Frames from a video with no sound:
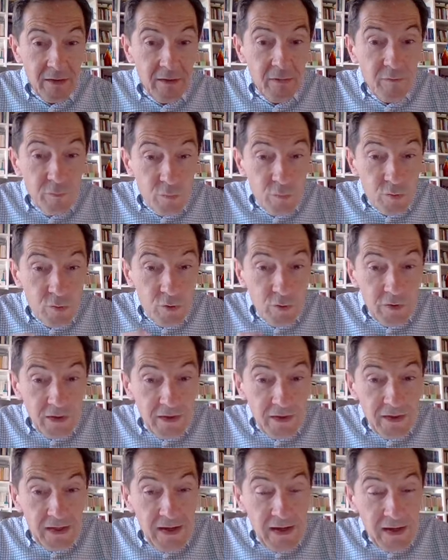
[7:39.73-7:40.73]
In
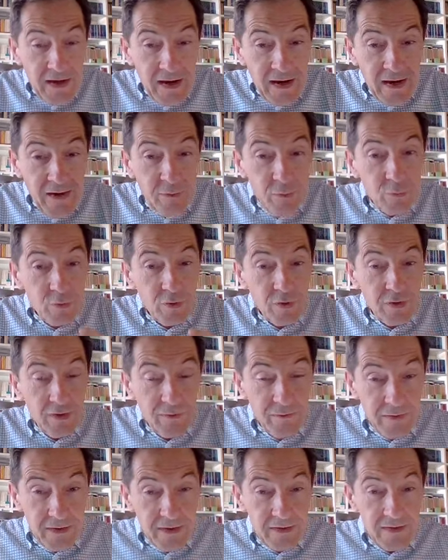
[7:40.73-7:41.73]
funzione della
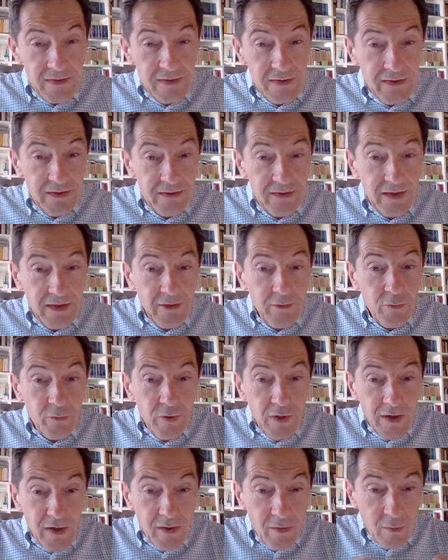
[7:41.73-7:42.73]
autoreferenzialità
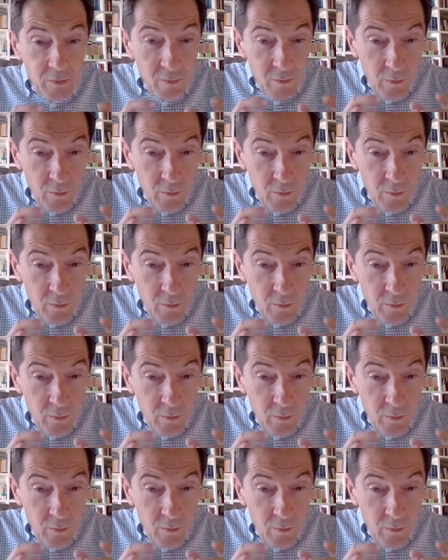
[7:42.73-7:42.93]
non è